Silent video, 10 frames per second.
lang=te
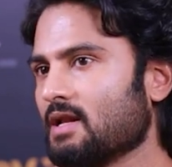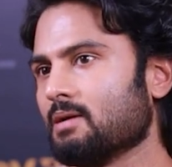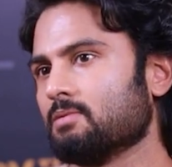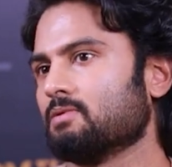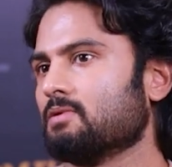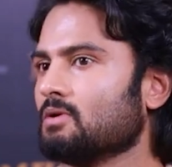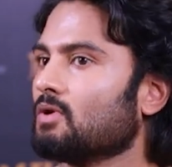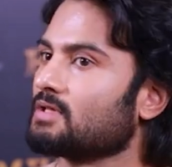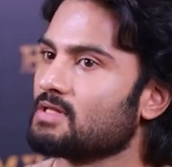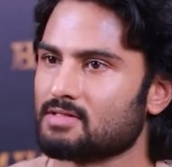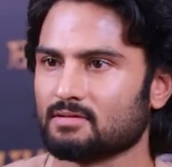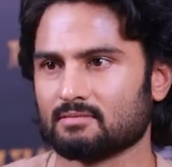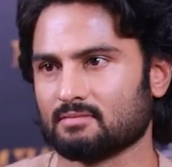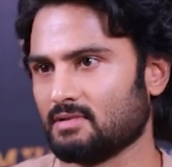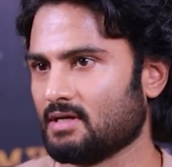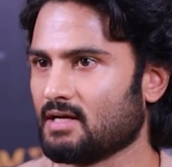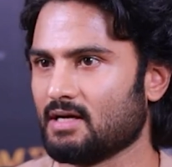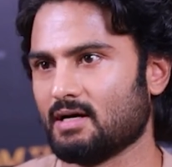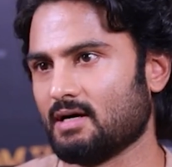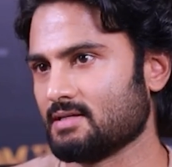ఉండే ల్యాబ్ వాళ్ళు కూడా తెలుసు ఎట్లా
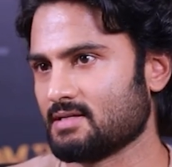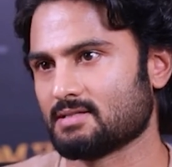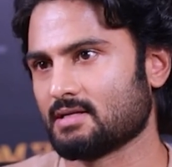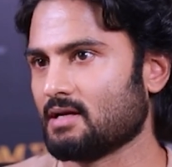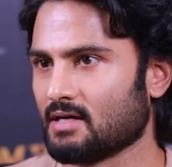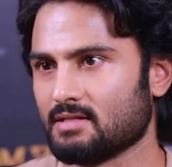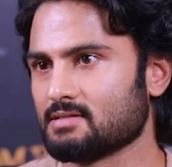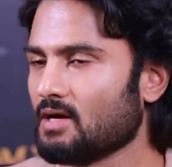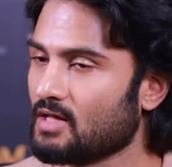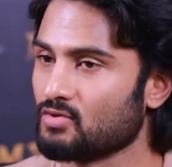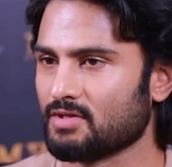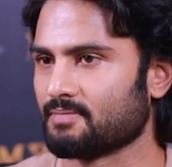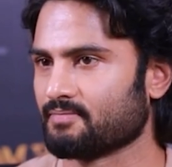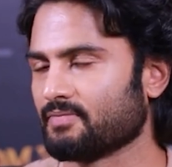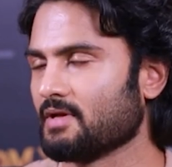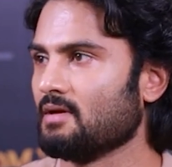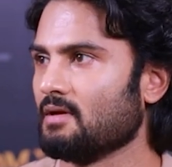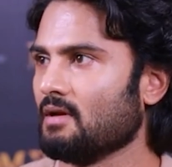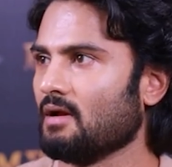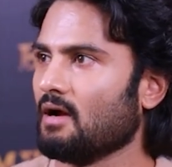చేస్తారో నాకు తెలుసు అది ఉంది
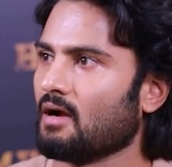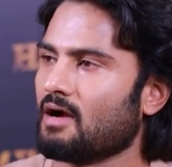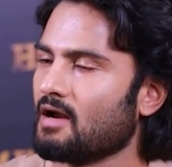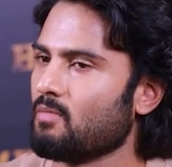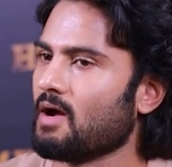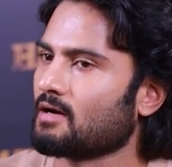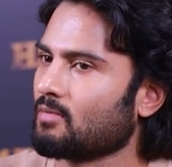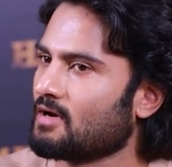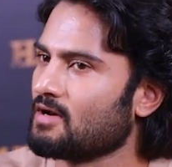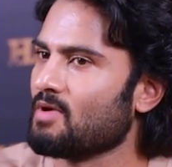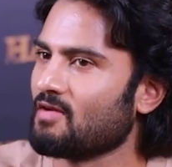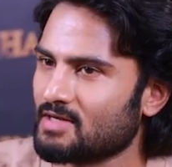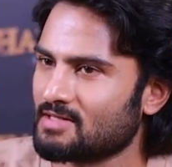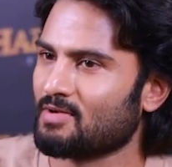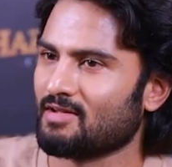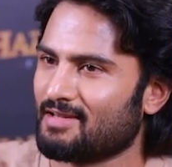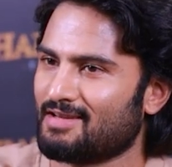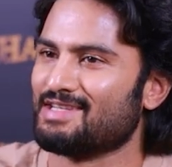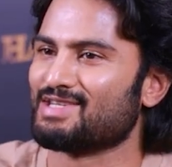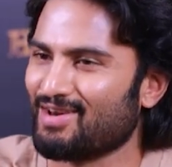గన్ ఫ్యాక్టరీ గన్ మ్యానుఫ్యాక్చర్ మనం రీచ్